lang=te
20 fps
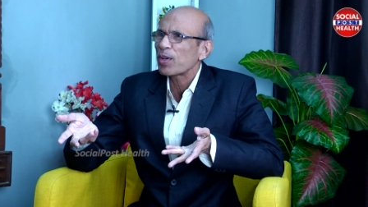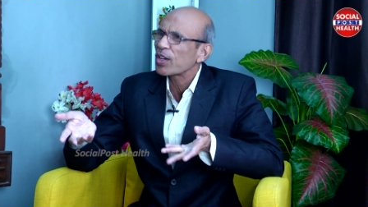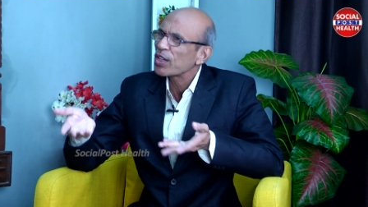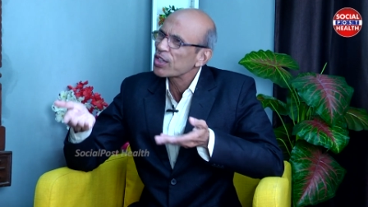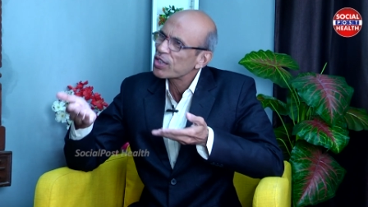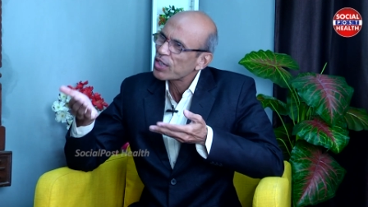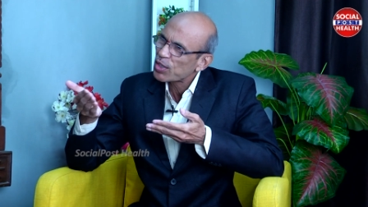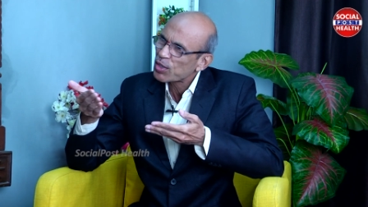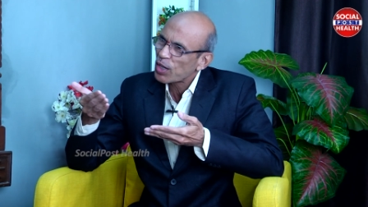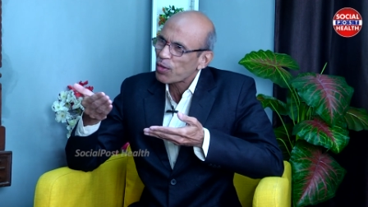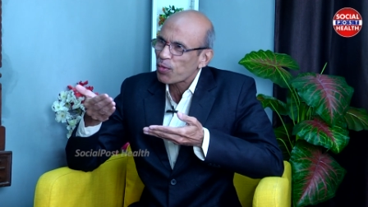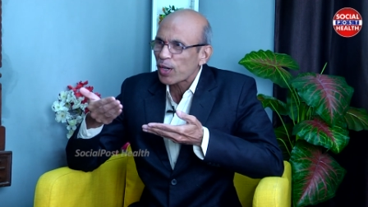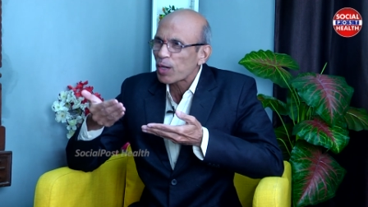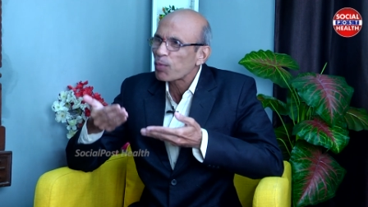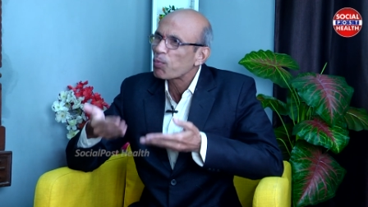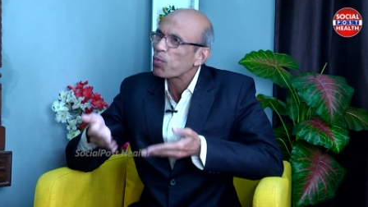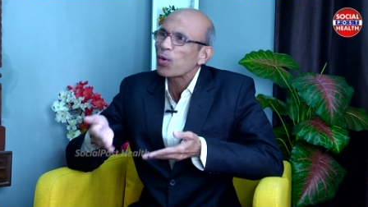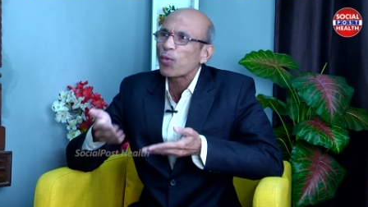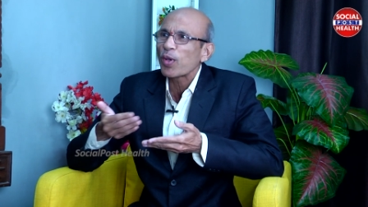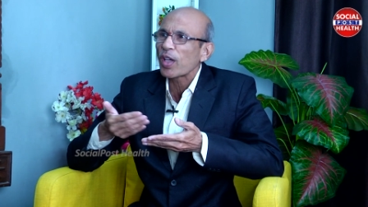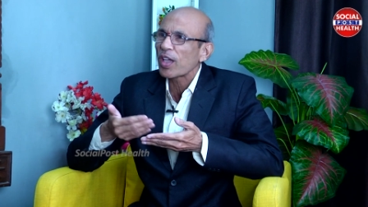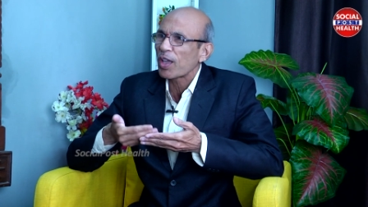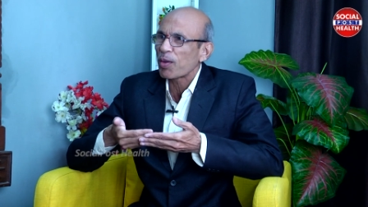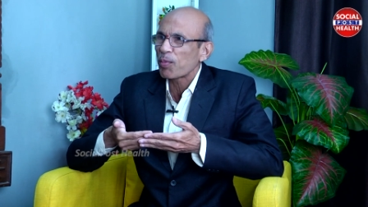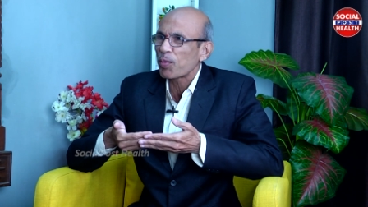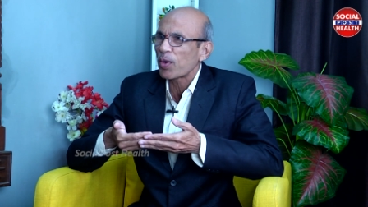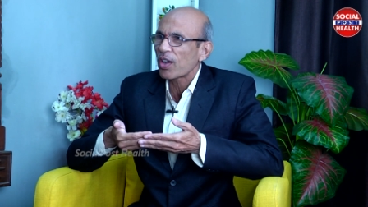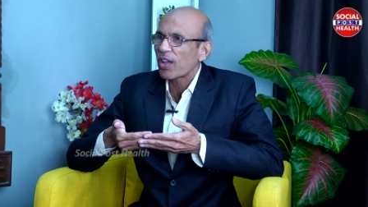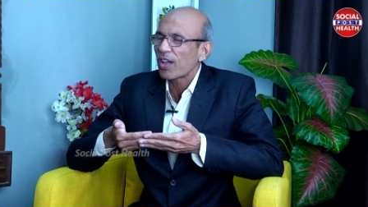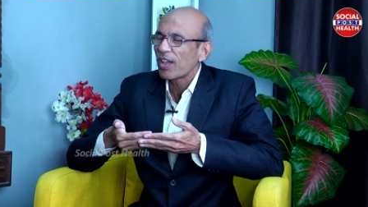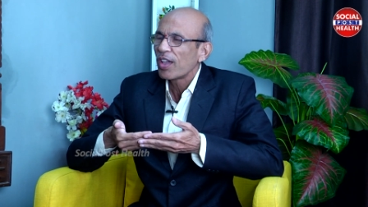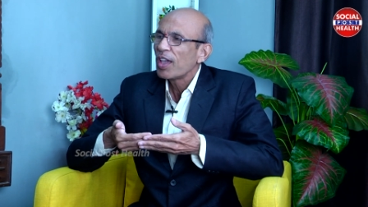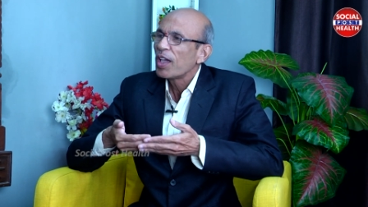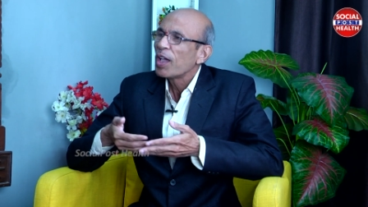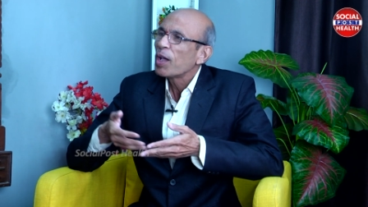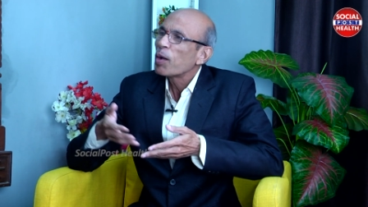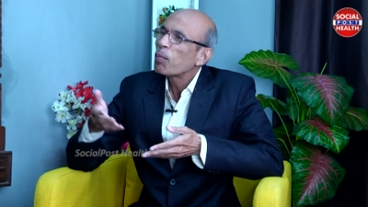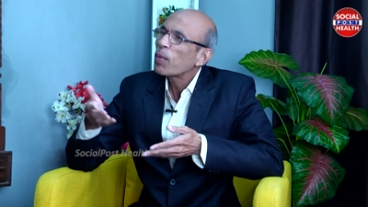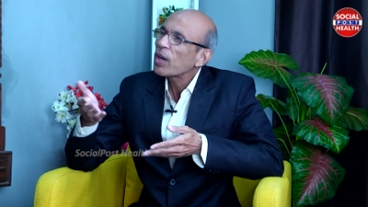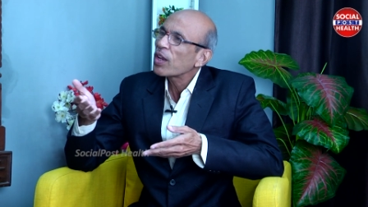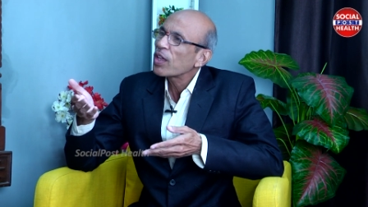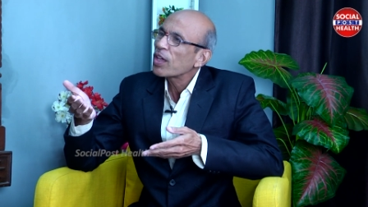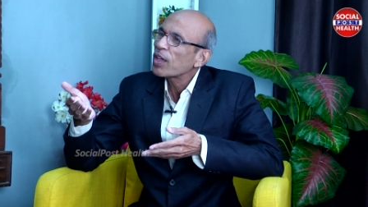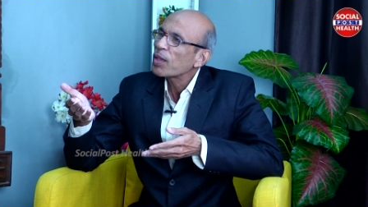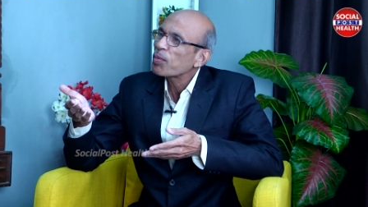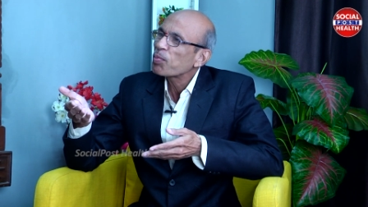మా రీసెర్చ్లు ఇవన్నీ ప్రూవ్ అయ్యాయి అనమాట మరి